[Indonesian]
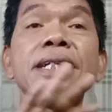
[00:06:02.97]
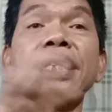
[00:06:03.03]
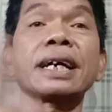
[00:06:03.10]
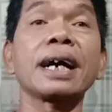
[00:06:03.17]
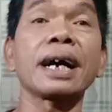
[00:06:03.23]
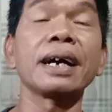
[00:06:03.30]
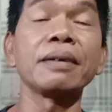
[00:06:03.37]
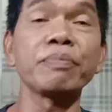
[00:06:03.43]

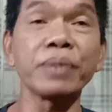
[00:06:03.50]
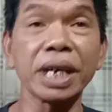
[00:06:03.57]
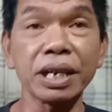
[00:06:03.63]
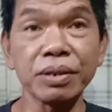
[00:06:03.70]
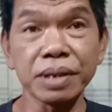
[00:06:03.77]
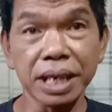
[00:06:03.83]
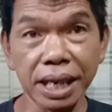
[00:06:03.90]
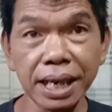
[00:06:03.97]
tiga
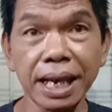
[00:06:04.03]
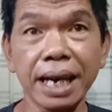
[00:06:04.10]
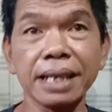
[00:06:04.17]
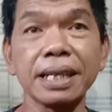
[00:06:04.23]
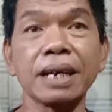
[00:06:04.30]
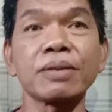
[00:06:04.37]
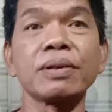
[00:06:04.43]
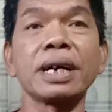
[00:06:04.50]
periode lah
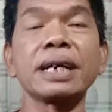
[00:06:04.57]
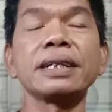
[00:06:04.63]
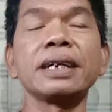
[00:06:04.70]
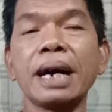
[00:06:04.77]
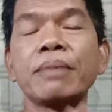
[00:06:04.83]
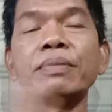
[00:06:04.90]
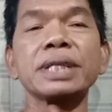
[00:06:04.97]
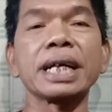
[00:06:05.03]
taruhlah
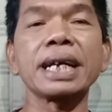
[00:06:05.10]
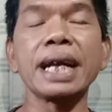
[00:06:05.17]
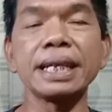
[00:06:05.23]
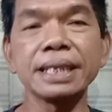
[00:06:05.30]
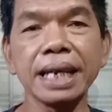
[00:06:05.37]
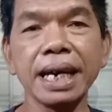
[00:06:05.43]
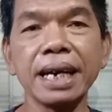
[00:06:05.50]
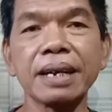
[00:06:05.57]
yang penting
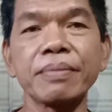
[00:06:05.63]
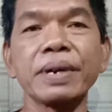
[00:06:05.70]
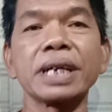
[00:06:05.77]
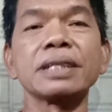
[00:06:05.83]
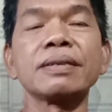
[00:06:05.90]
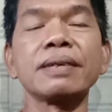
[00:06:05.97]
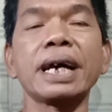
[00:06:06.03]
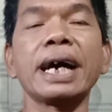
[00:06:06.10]
lancar
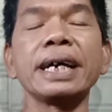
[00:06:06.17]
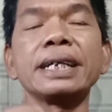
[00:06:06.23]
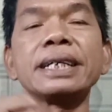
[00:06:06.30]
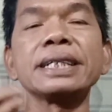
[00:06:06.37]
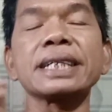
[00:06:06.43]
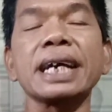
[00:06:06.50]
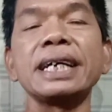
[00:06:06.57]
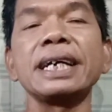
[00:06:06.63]
begitulah
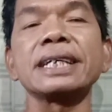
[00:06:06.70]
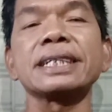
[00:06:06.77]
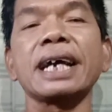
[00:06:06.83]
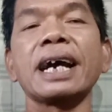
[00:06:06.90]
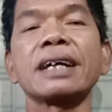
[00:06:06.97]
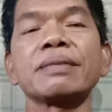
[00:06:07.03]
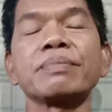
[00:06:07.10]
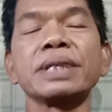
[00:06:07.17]
ini saya
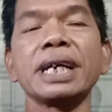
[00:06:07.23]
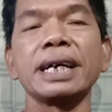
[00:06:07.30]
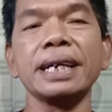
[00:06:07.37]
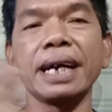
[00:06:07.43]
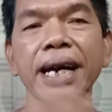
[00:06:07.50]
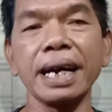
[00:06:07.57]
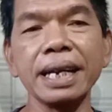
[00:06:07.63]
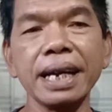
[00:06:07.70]
sangat
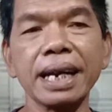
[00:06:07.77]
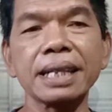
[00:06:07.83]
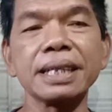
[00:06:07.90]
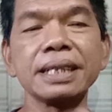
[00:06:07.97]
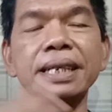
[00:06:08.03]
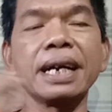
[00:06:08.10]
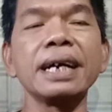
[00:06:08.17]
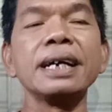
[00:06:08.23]
menyayangkan
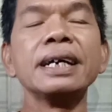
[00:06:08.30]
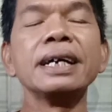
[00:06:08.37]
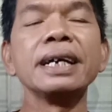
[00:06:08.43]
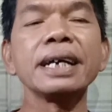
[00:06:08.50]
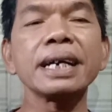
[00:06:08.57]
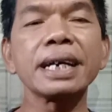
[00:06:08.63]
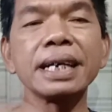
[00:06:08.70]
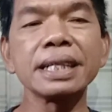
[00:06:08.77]
artinya
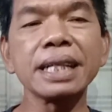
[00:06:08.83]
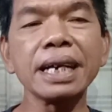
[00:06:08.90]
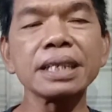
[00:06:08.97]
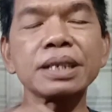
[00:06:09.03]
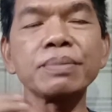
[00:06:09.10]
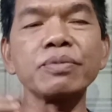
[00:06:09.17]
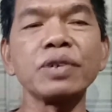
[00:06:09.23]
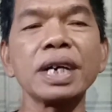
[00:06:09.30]
kita
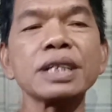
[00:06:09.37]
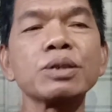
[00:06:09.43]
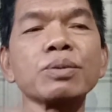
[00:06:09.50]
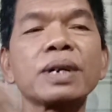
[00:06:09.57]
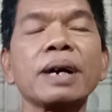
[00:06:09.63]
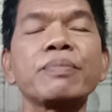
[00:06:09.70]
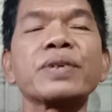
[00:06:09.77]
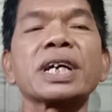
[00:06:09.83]
semua
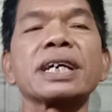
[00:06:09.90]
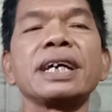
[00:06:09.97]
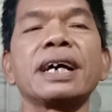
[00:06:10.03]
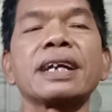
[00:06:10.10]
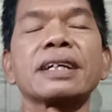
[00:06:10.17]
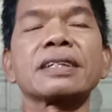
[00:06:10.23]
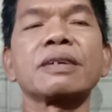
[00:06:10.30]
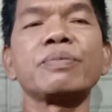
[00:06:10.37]
sudah
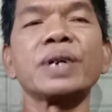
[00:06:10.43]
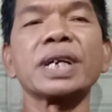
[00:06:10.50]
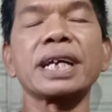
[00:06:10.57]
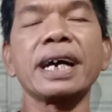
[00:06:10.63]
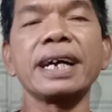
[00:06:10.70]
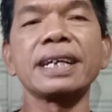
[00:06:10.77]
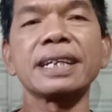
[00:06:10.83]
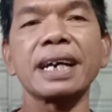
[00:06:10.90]
berkhianat
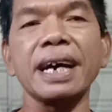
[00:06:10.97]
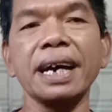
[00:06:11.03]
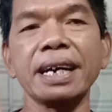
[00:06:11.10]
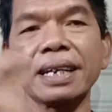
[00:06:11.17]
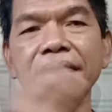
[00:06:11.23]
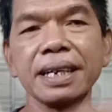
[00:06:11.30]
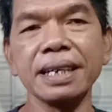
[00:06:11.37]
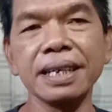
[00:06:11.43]
kepada
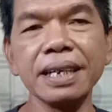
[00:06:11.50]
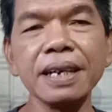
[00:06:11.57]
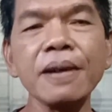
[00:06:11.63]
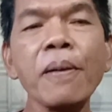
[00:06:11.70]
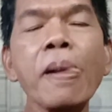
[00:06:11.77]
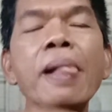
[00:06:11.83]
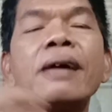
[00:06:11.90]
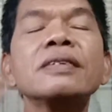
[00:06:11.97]
NKRI
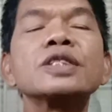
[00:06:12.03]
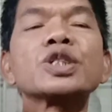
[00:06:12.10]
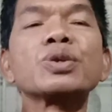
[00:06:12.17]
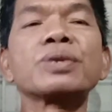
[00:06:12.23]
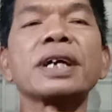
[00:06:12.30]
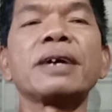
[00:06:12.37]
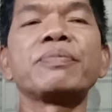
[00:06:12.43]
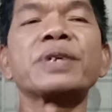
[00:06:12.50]

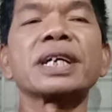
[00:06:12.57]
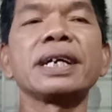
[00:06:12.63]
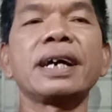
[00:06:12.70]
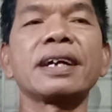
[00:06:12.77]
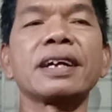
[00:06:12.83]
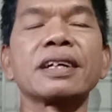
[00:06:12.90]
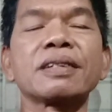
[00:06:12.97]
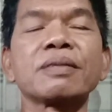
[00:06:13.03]
sudah
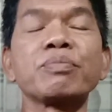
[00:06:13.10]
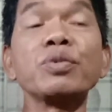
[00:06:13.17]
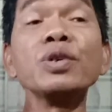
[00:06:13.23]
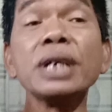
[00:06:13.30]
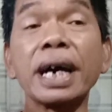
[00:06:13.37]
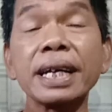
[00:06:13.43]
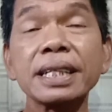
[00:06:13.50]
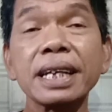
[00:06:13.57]
berkhianat
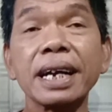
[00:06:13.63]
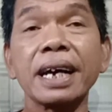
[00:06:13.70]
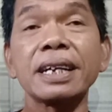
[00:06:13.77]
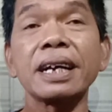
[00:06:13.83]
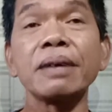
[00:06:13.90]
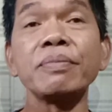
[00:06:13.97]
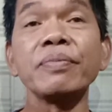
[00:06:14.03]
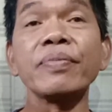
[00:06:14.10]
pula
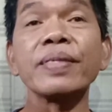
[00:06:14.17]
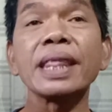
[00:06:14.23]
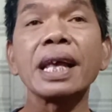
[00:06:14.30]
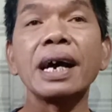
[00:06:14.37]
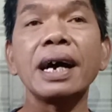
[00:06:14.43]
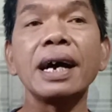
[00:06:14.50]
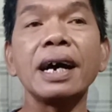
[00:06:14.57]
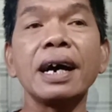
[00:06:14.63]
terhadap
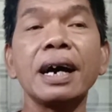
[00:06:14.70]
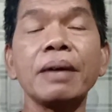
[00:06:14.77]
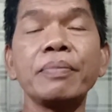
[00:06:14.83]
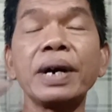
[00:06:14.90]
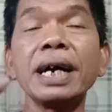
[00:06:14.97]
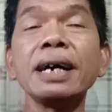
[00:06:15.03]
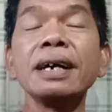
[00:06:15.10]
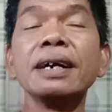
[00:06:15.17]
uh,
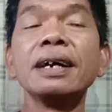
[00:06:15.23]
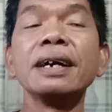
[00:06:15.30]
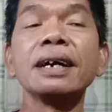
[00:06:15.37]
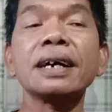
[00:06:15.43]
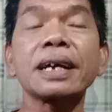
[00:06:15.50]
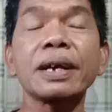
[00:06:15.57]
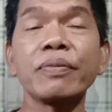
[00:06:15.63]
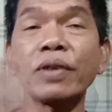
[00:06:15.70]
apa
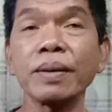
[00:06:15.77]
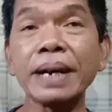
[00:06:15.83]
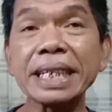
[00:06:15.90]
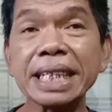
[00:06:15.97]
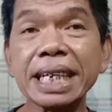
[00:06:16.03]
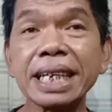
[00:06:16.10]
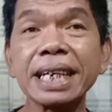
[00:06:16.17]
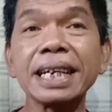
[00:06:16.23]

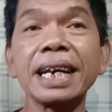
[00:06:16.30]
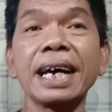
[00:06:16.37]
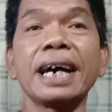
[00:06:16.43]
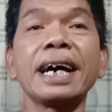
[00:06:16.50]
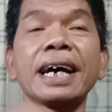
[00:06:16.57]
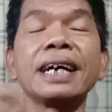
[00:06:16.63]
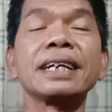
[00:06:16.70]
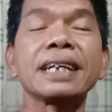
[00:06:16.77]
reformasi.
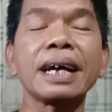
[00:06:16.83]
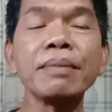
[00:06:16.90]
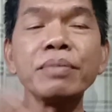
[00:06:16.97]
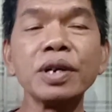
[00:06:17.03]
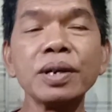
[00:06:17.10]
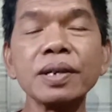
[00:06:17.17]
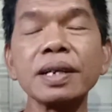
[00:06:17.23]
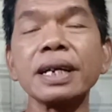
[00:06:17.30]
Lah,
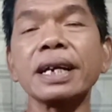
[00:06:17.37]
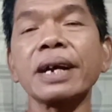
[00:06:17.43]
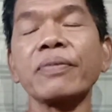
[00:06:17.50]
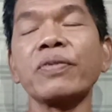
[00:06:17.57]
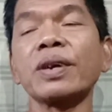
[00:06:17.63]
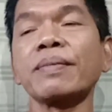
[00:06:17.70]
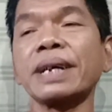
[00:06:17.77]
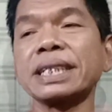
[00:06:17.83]
namun
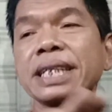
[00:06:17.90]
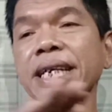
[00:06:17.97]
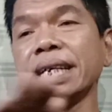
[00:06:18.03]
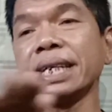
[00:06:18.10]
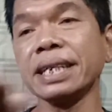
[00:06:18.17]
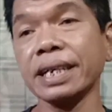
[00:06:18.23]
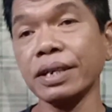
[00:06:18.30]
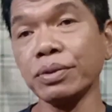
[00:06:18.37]
reformasi
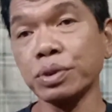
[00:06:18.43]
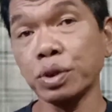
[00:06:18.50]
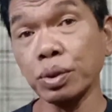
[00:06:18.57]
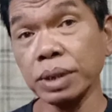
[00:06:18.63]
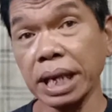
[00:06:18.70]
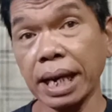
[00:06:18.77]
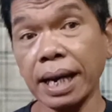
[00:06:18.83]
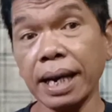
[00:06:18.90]
ini
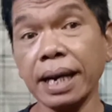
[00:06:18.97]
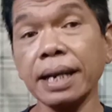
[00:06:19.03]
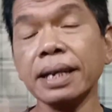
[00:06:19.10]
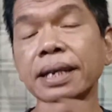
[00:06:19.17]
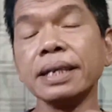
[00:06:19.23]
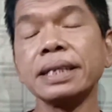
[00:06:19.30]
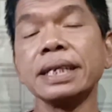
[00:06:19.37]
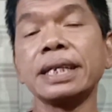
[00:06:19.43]
ujungnya
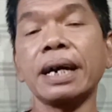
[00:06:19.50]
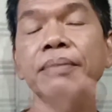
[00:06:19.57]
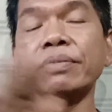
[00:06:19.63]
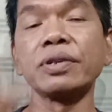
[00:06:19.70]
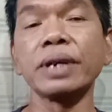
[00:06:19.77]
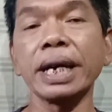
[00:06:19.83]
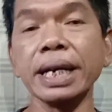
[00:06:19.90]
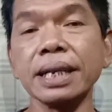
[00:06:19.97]
tidak
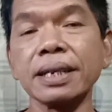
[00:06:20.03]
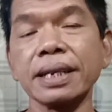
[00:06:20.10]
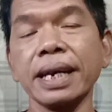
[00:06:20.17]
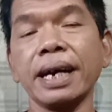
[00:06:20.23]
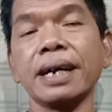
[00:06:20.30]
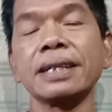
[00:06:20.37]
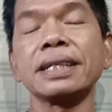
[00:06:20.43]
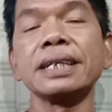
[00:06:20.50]
mungkin
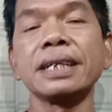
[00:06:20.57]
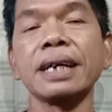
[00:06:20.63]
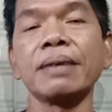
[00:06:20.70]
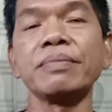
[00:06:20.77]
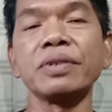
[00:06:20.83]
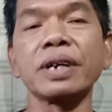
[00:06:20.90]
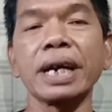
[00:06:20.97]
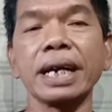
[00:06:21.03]
ya, tidak
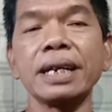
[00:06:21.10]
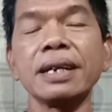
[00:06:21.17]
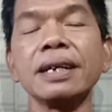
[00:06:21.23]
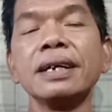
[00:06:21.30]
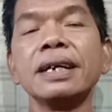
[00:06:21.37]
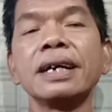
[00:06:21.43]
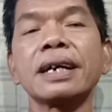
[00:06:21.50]
mungkin.